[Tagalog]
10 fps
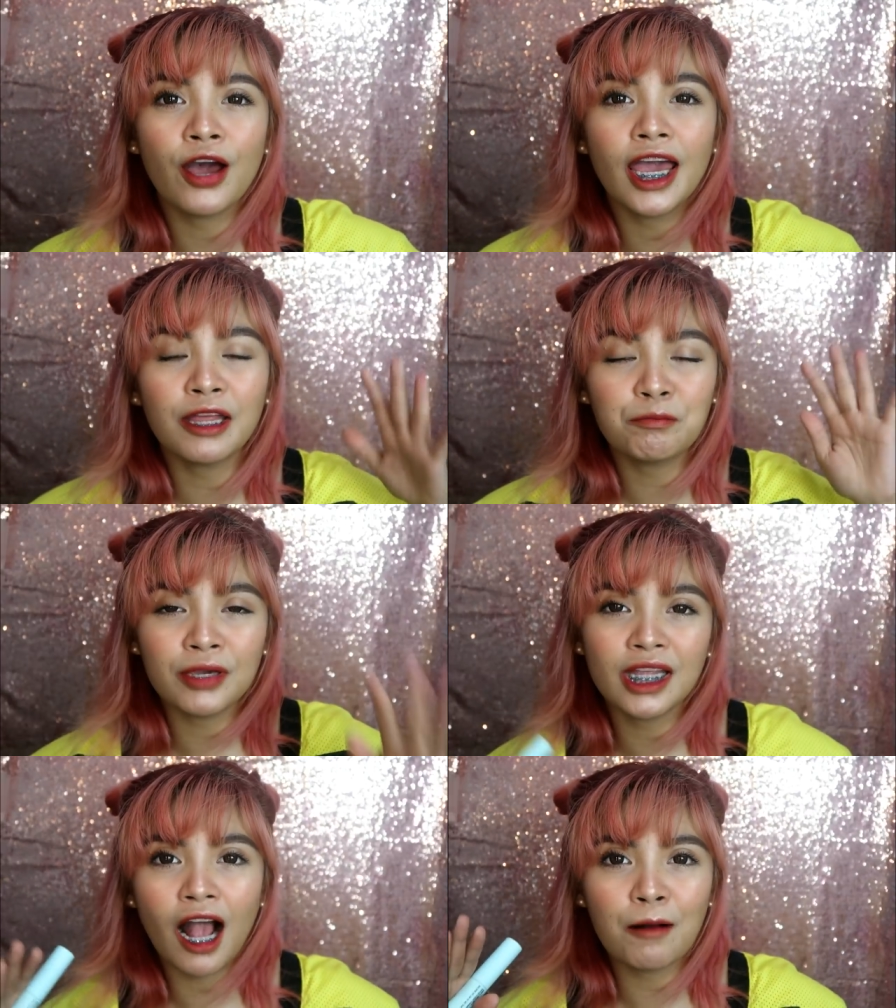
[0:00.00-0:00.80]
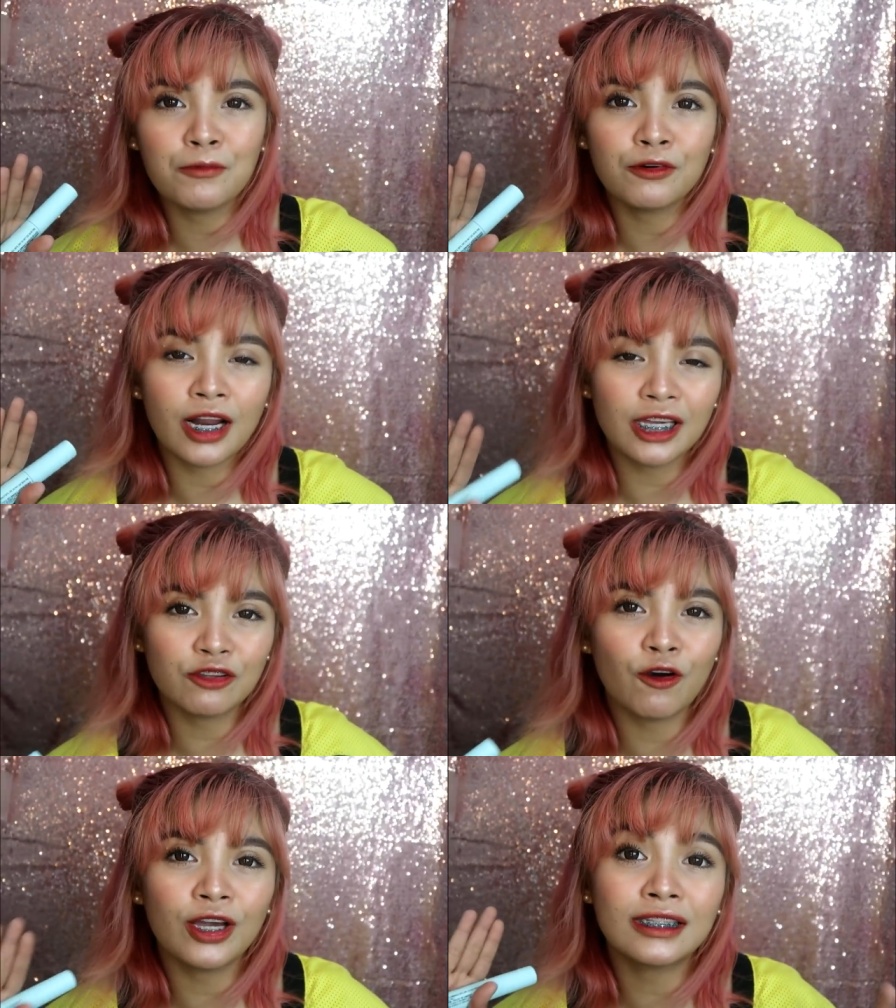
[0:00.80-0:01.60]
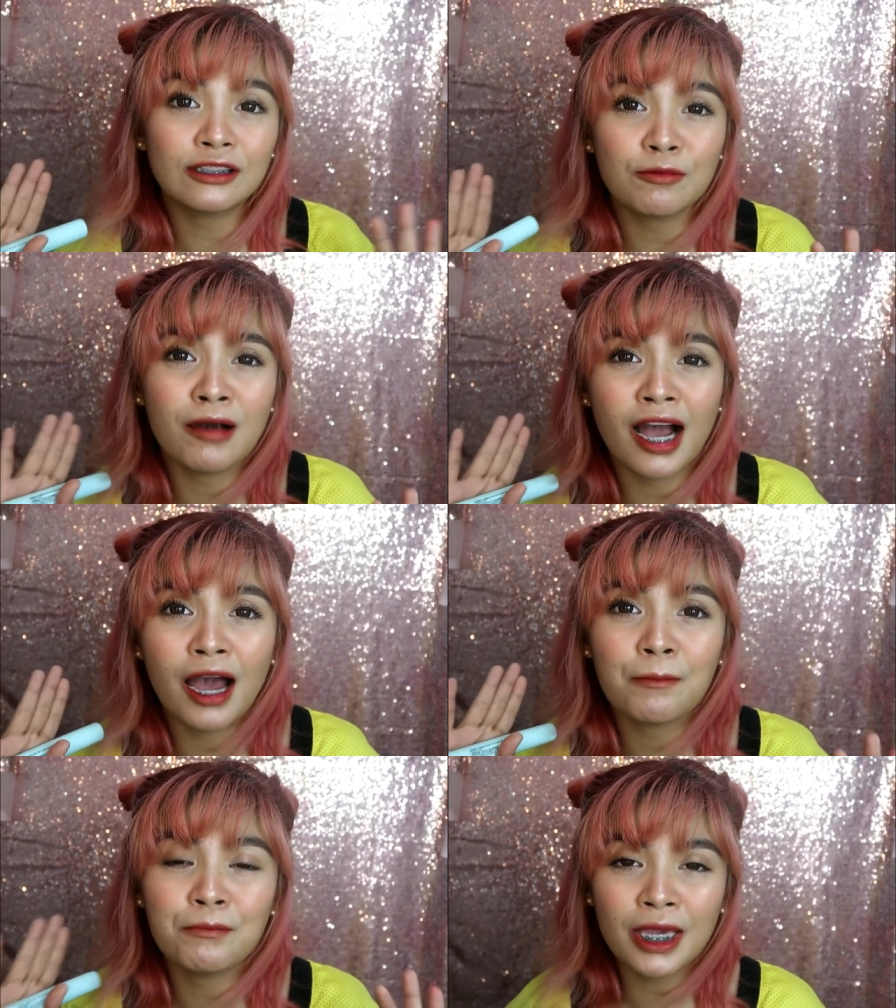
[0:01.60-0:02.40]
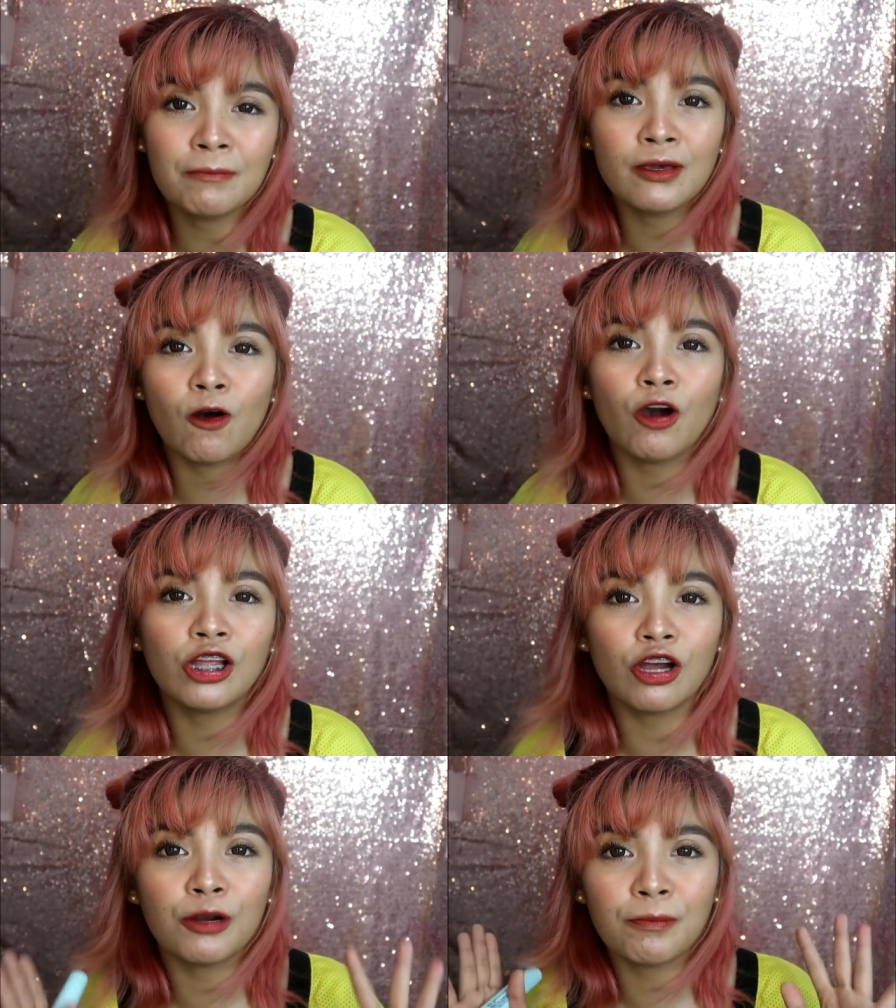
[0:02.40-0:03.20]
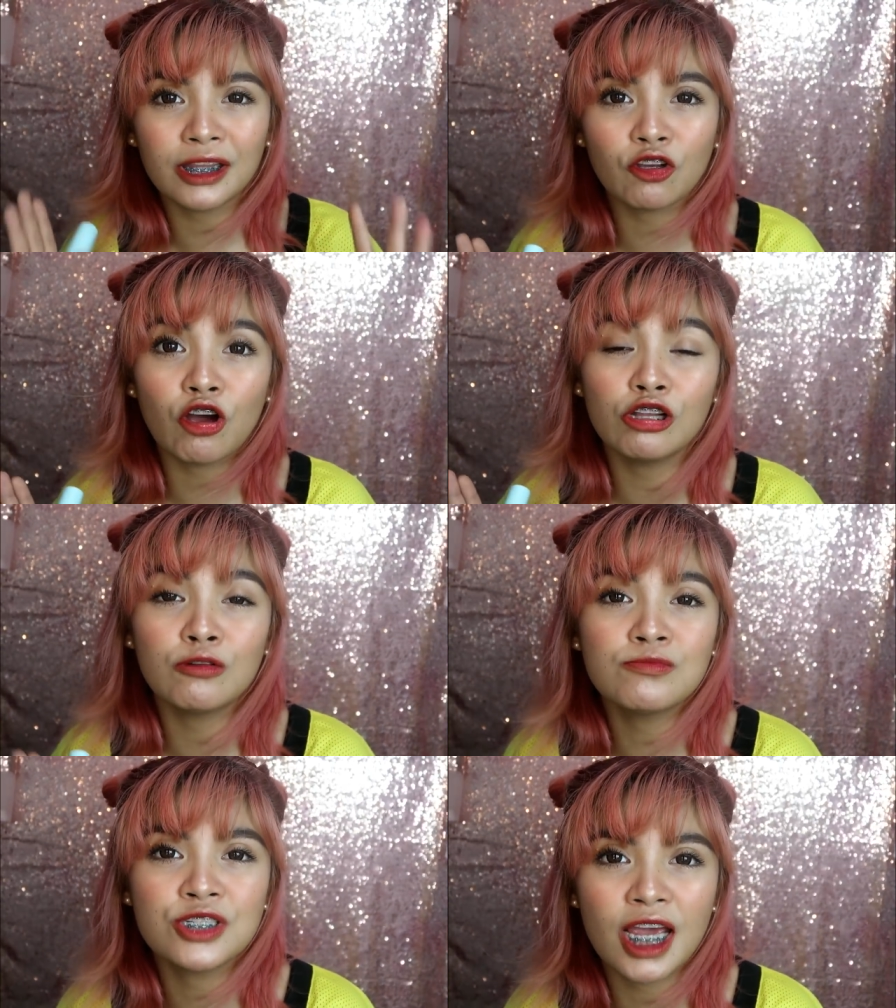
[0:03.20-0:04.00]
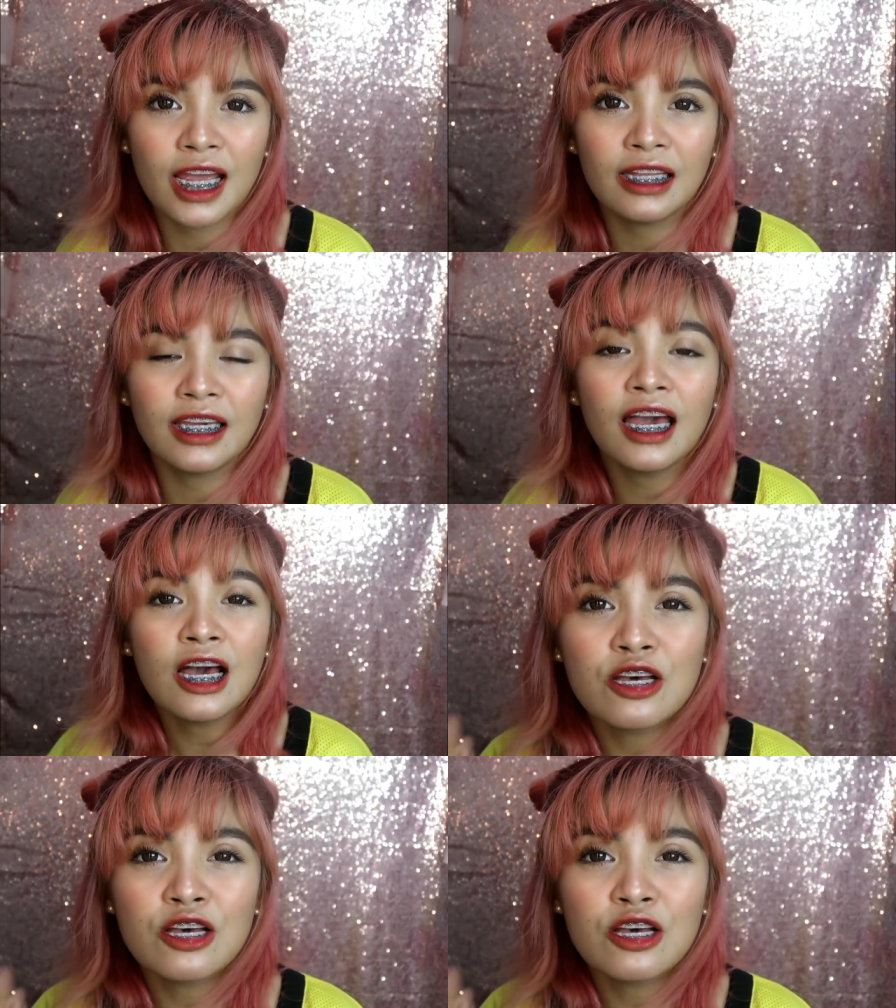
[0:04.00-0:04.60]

and pinakamura ito is yung mga baby oil or petroleum jelly.